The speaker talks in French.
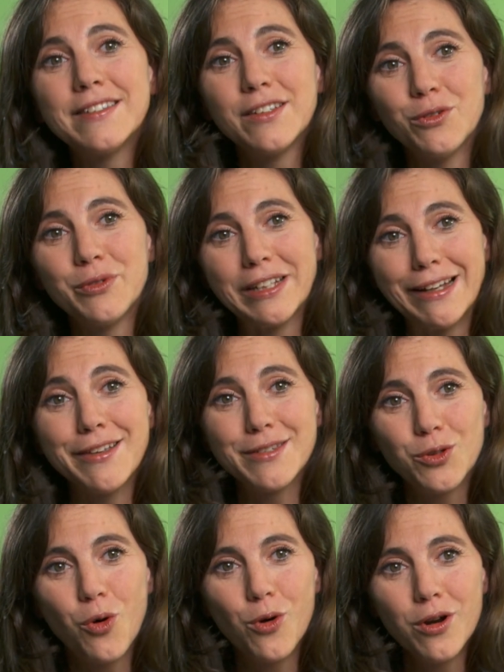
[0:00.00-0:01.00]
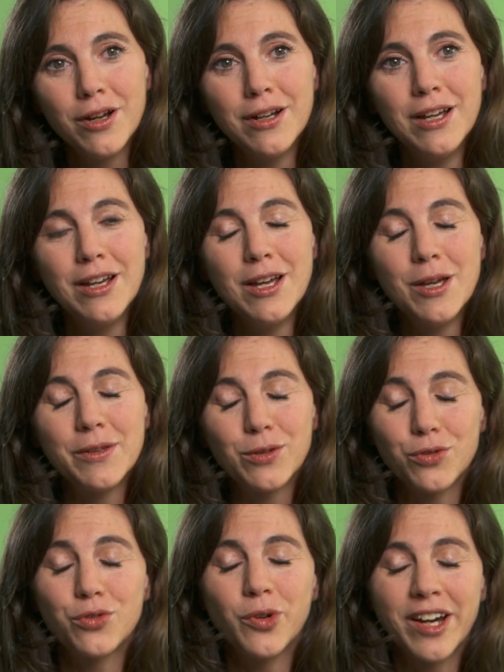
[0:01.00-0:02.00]
c'était en fait assez drôle, parce
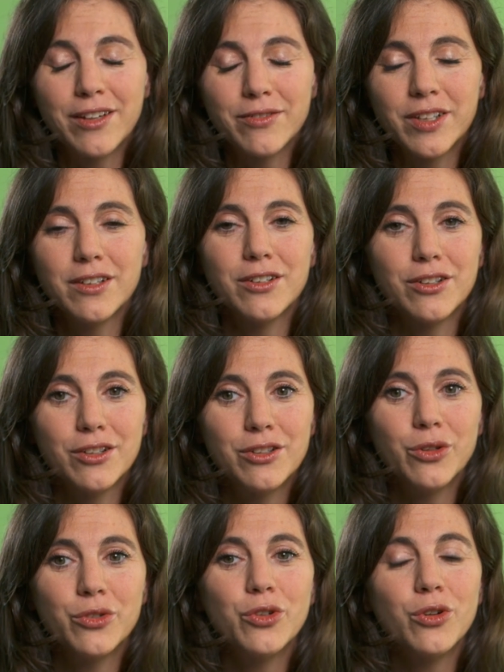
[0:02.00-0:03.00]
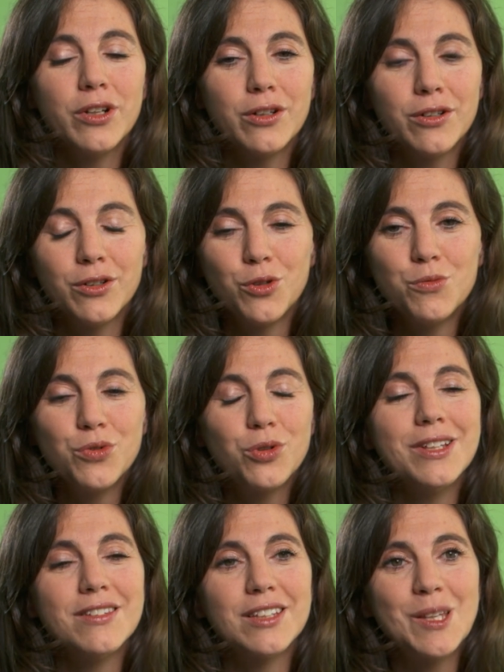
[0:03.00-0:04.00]
que je suis arrivée euh, dans, le,
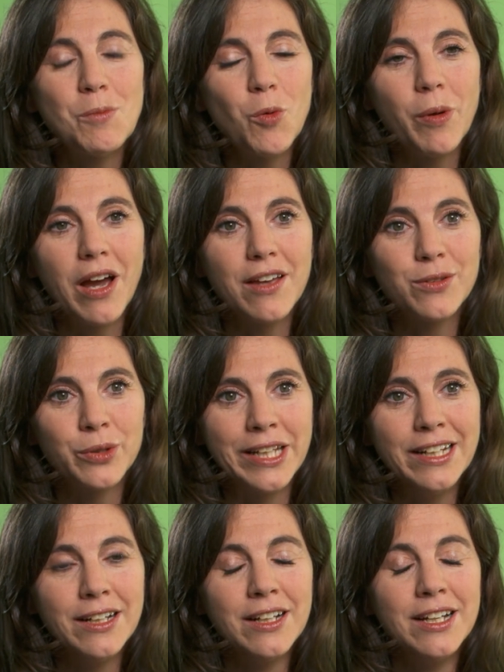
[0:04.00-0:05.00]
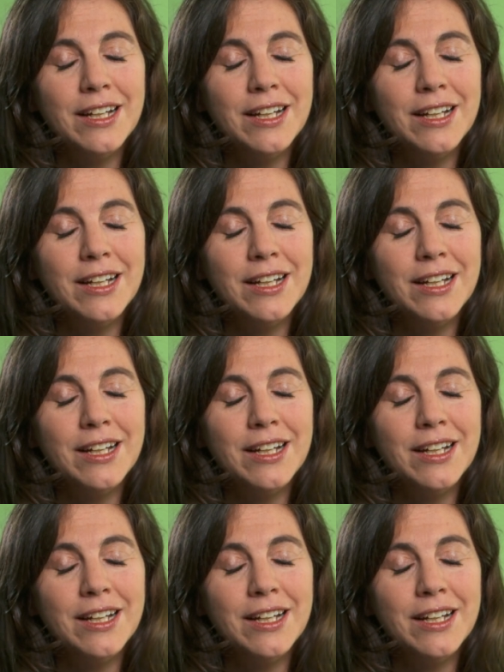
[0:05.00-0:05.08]
bureau des équipes opérationnelles,